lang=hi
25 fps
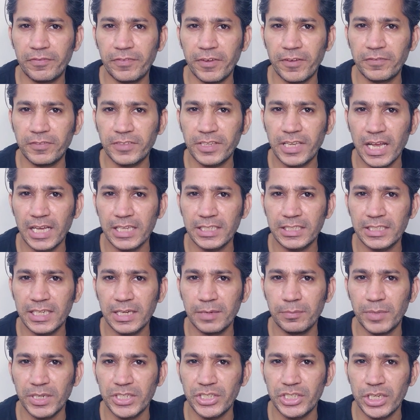फिफ्थ क्लास
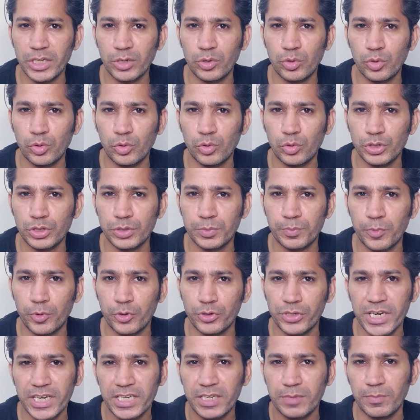के बच्चे को कुछ
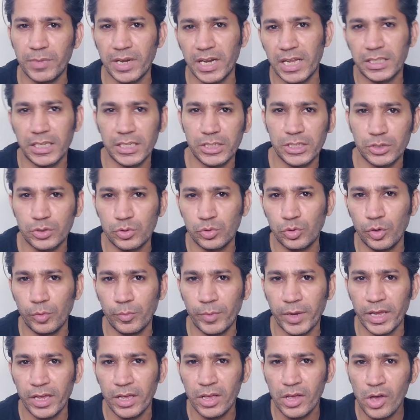प्रोजेक्ट मिला था स्कूल
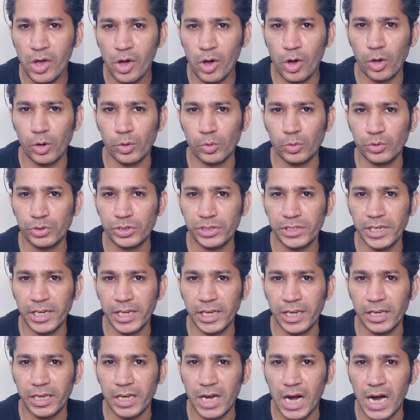में और
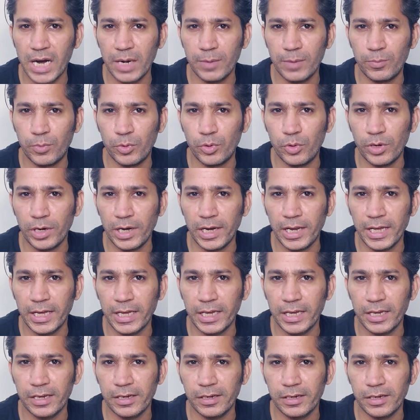उसने कार्डबोर्ड
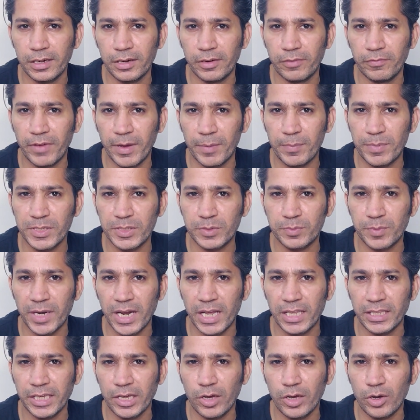लेके वेपन्स
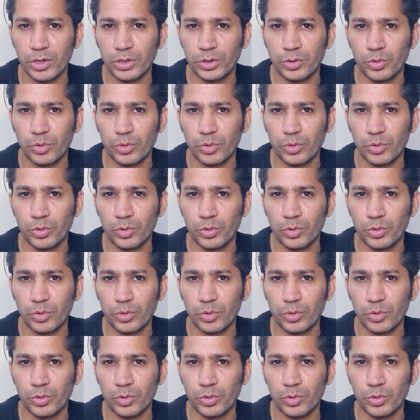बना दिया और